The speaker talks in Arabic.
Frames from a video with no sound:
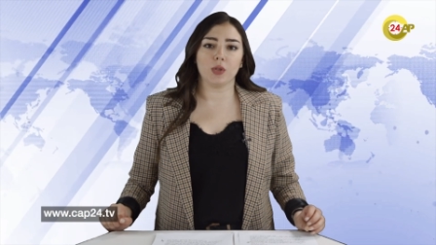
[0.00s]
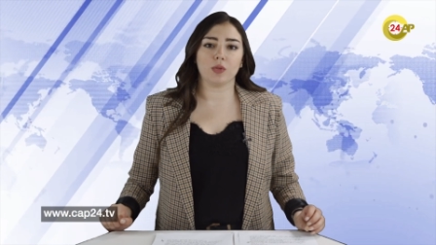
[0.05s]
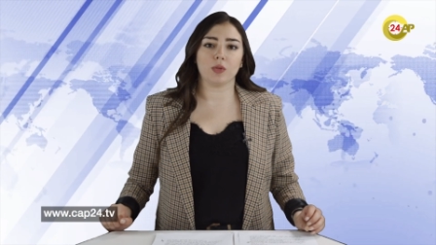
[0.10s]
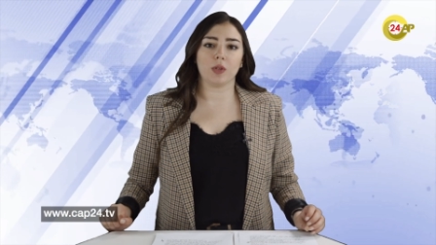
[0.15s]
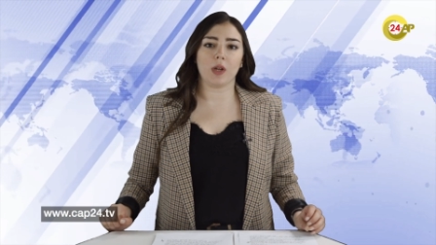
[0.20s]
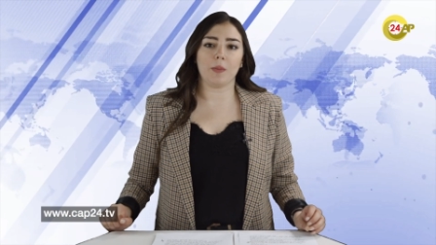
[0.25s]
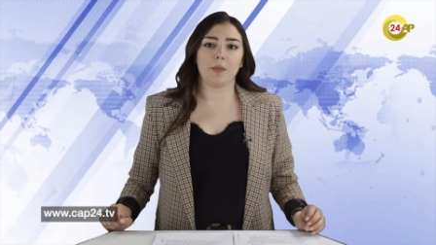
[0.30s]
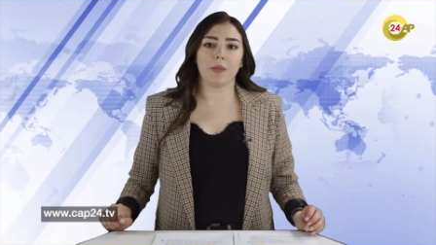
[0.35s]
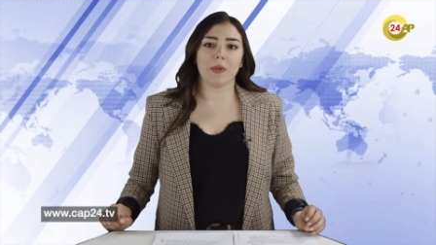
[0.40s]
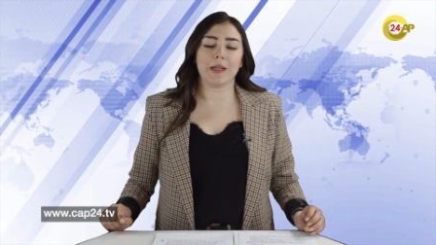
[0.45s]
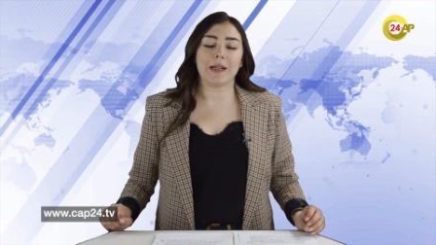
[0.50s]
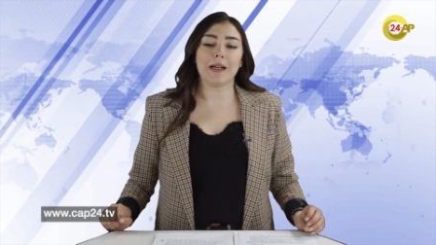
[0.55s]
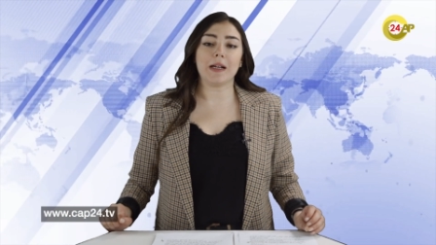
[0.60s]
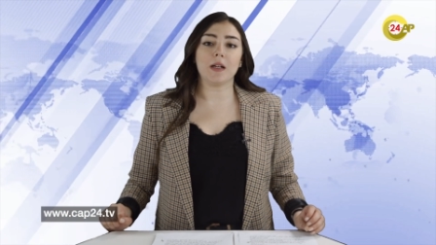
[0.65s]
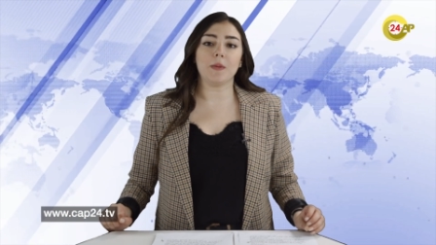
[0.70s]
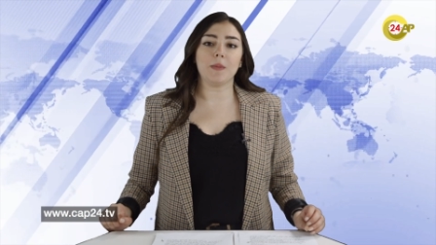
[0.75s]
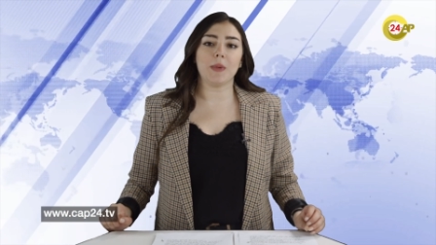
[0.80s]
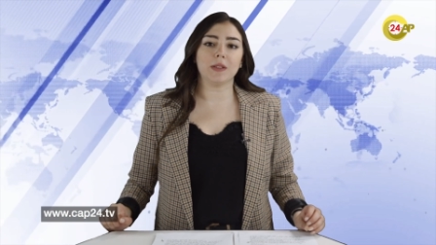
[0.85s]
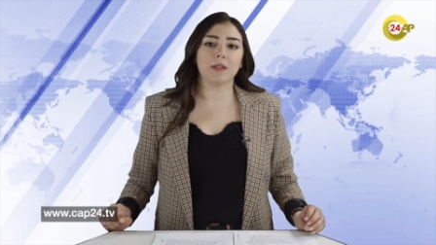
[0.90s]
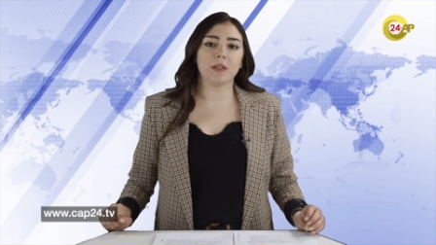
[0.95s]
تلبي
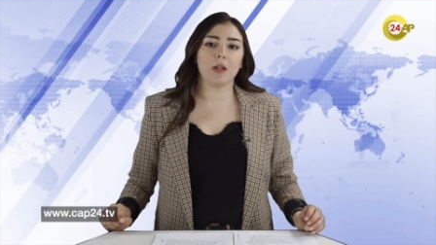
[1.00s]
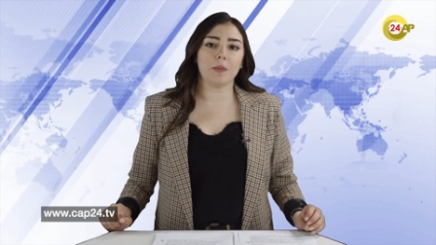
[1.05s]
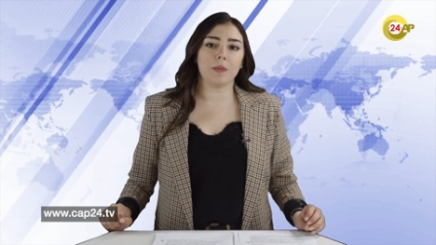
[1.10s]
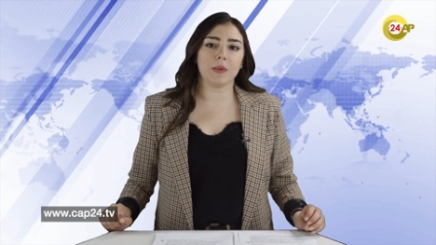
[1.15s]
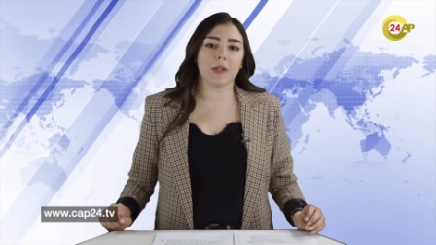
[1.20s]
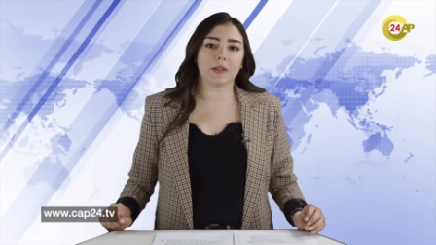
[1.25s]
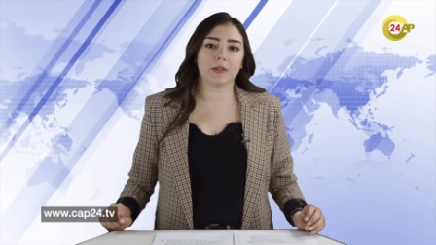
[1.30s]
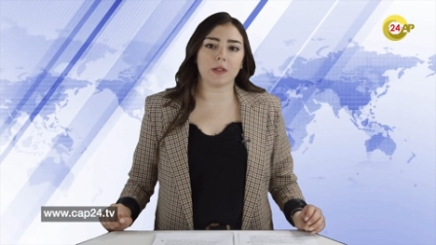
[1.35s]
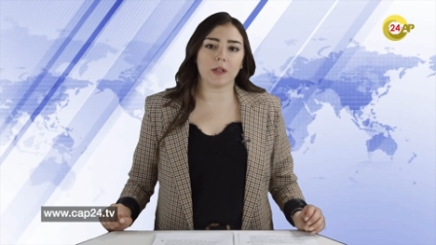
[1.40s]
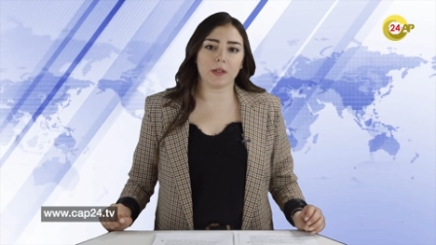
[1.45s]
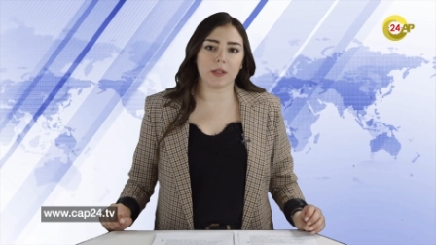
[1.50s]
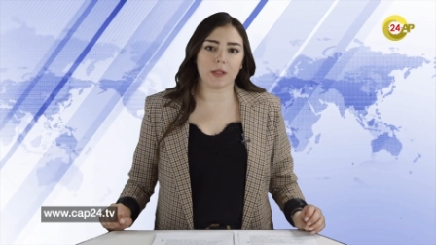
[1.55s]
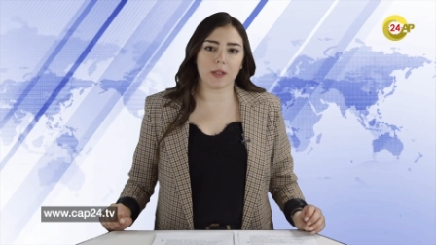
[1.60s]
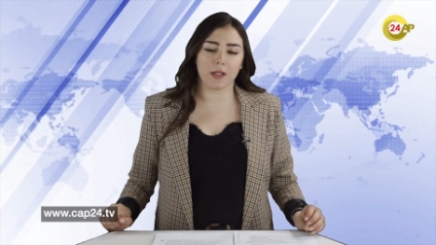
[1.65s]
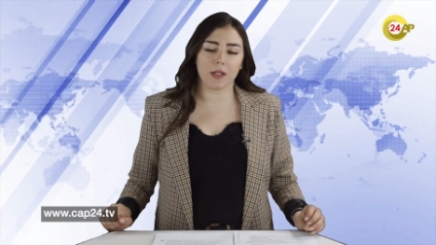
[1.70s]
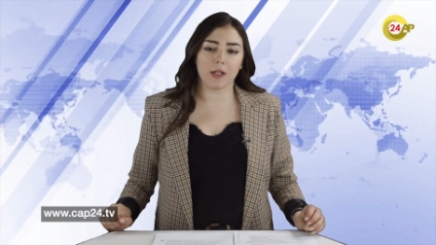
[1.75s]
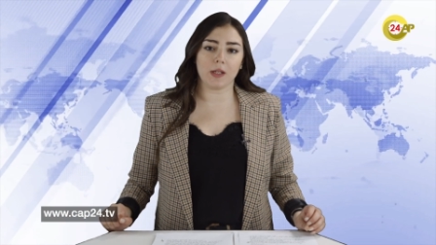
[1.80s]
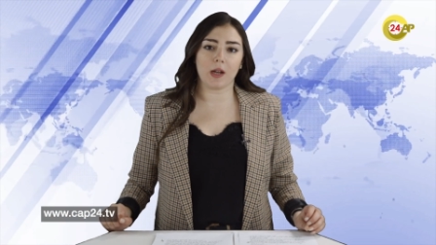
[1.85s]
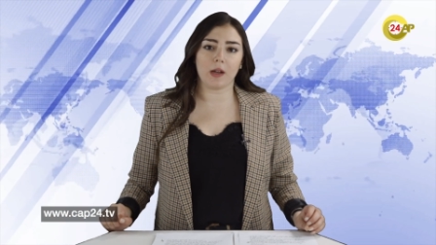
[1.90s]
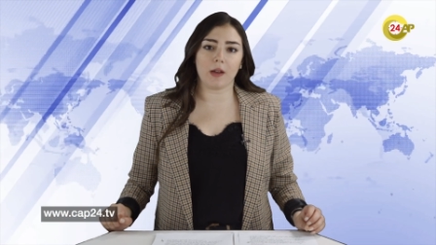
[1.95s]
رغبة
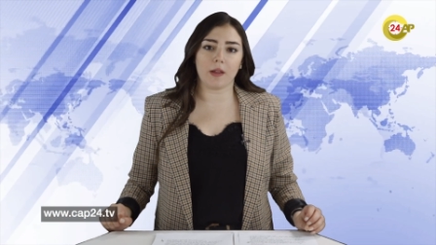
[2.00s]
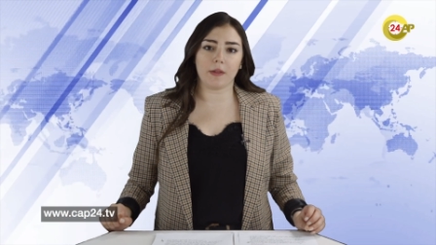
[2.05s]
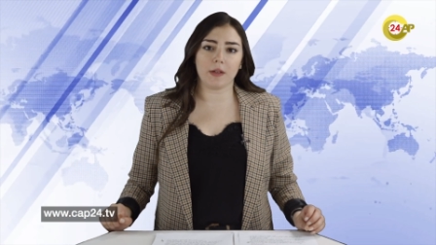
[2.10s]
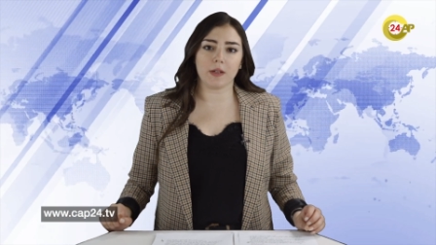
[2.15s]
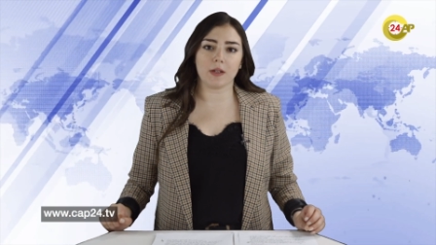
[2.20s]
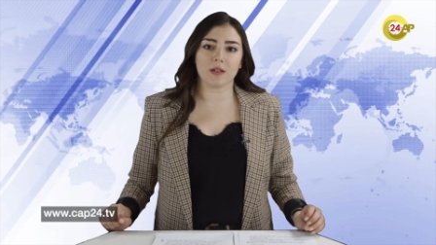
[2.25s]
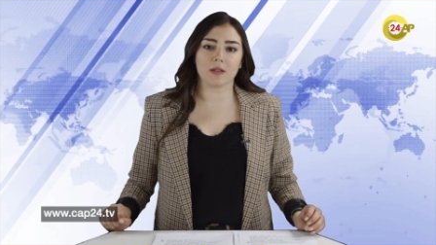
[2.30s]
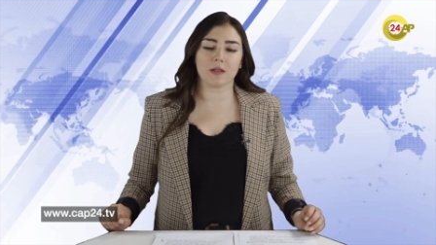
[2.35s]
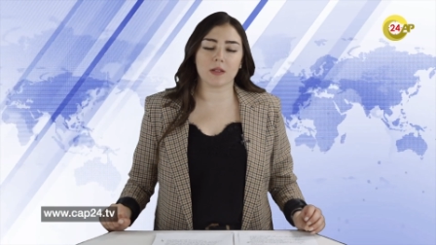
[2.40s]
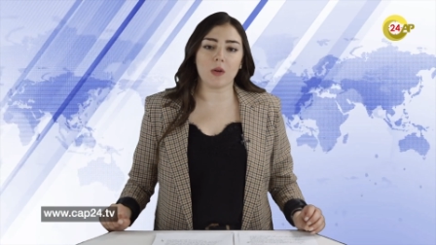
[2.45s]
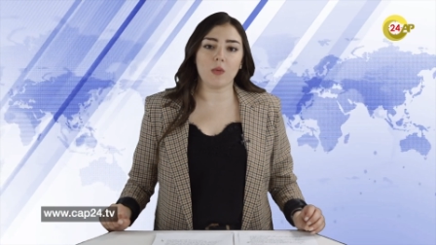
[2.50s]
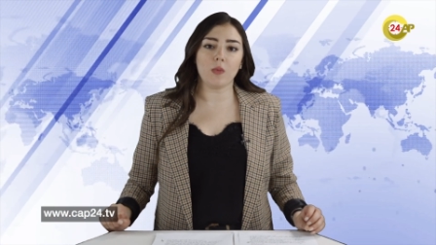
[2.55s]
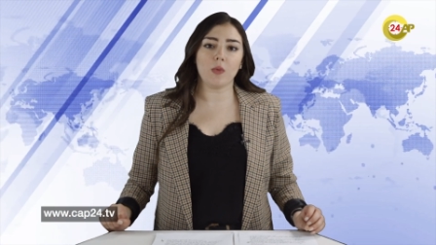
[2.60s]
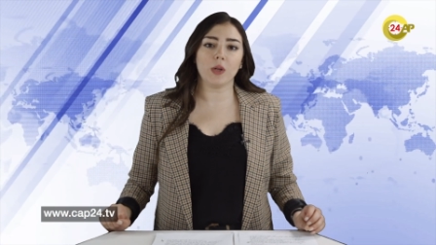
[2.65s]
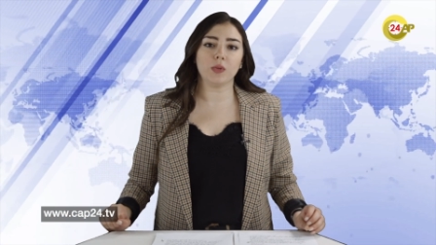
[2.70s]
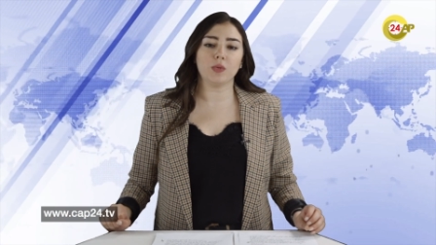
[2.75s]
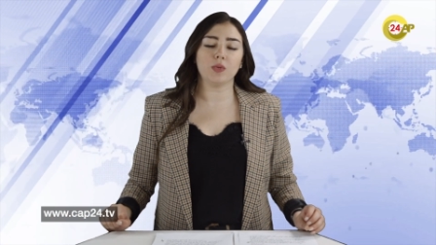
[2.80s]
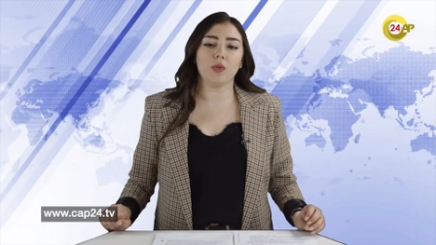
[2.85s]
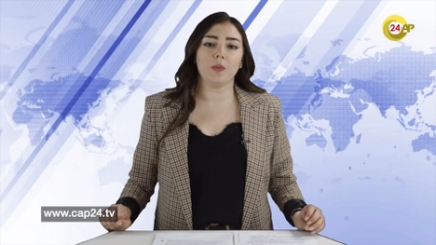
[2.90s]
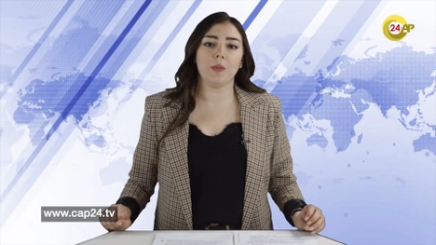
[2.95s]
البريطانيين الذين
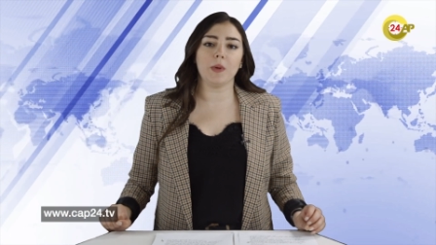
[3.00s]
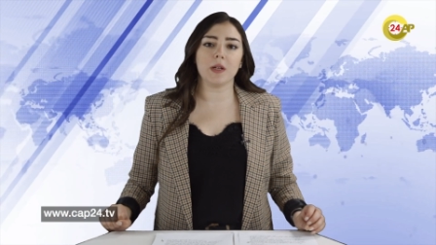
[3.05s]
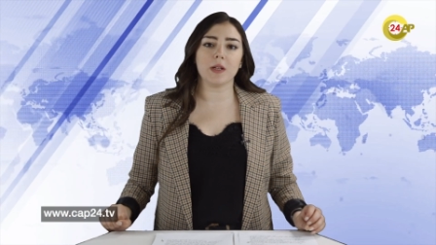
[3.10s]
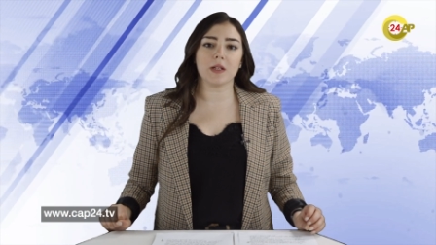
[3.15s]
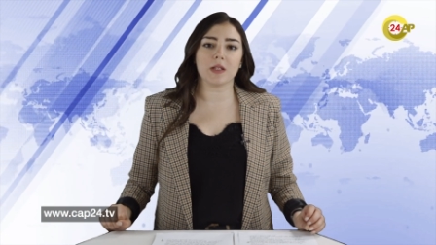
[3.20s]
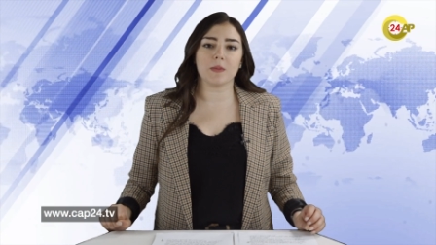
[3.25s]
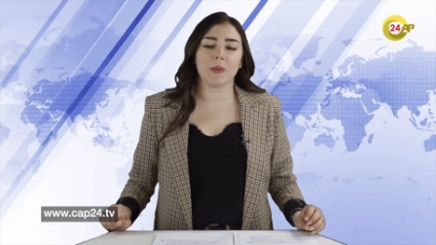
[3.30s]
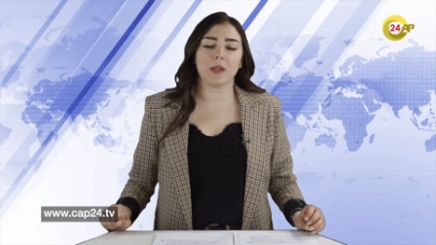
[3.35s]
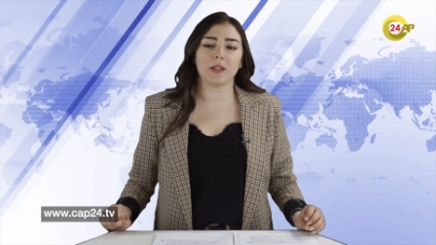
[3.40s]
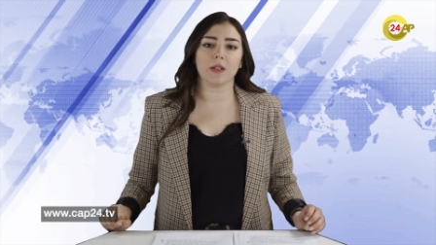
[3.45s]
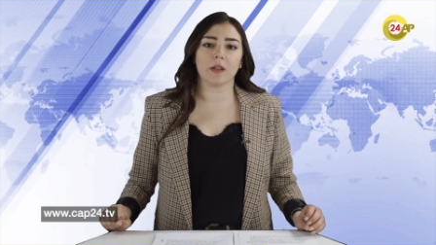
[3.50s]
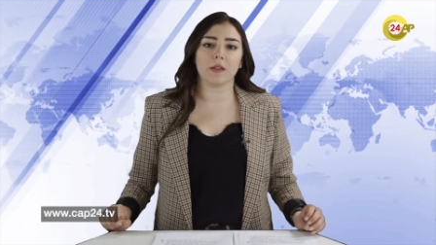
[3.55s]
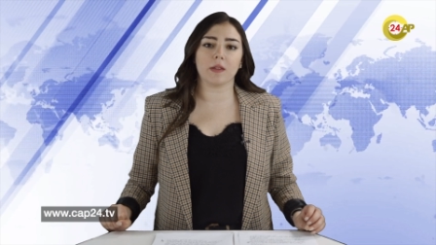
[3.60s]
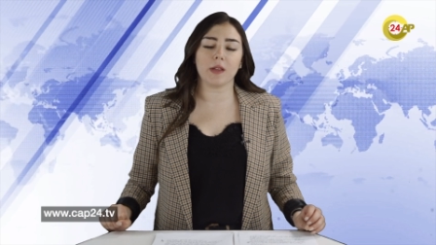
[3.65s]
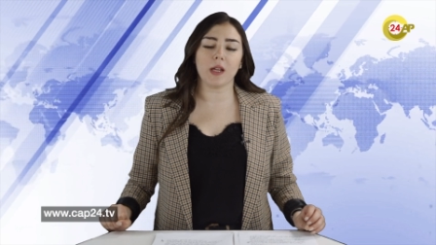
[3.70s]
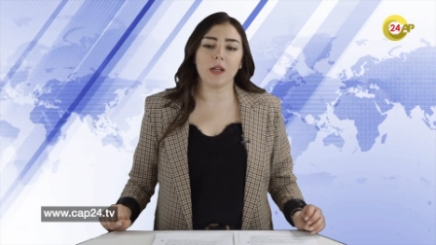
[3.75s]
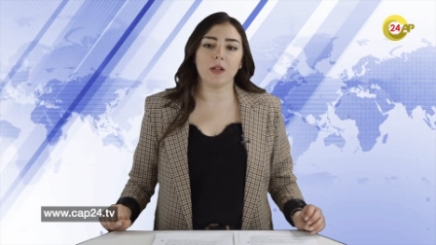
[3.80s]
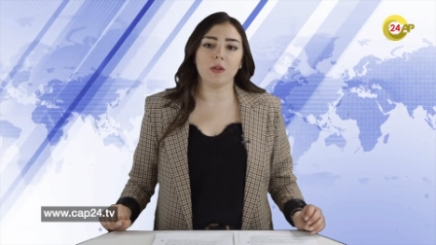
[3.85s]
صوتوا بنسبة